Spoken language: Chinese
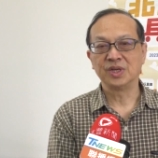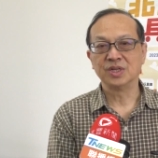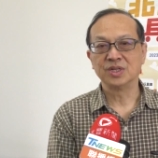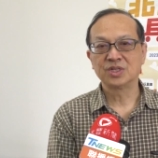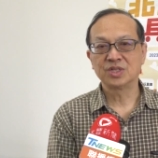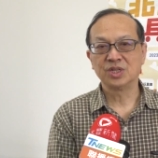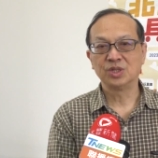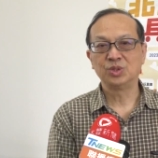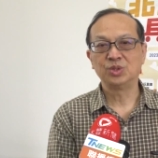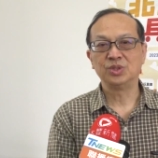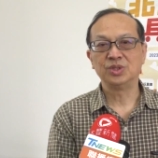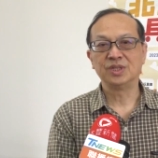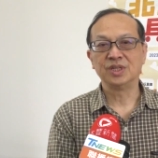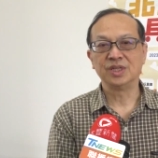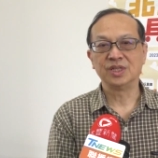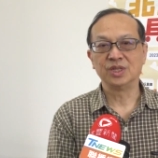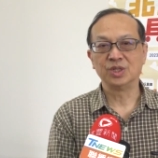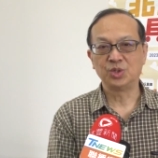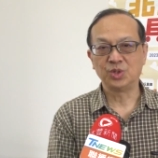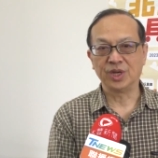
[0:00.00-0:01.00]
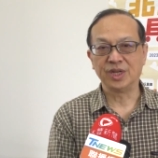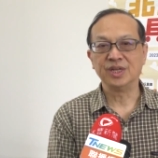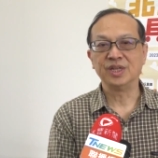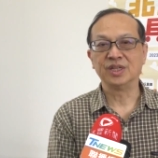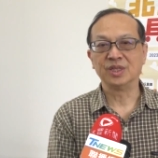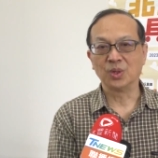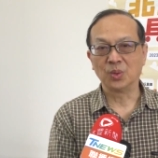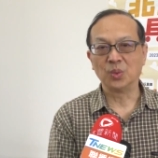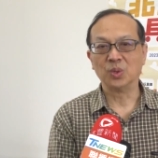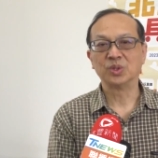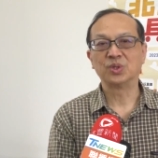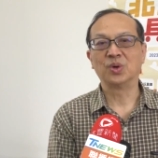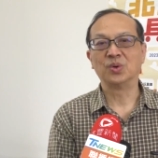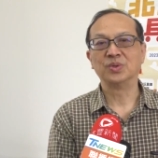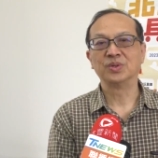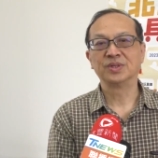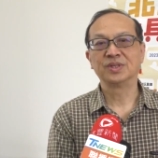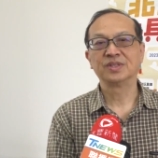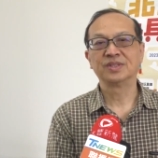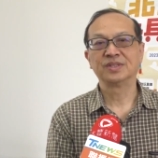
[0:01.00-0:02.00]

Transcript: 一个社区的一个全领的活动。